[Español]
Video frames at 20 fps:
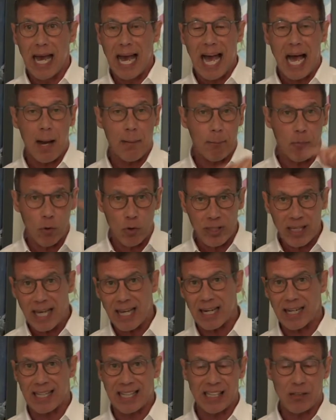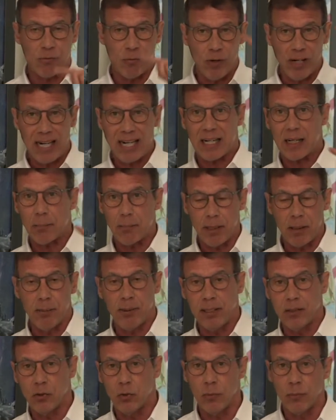a apoyar que fueran
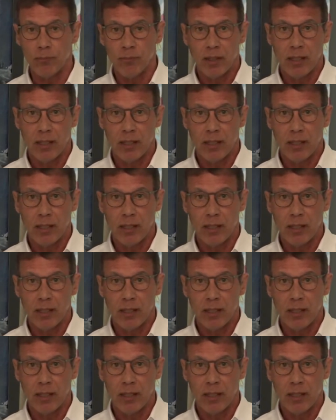reprimidos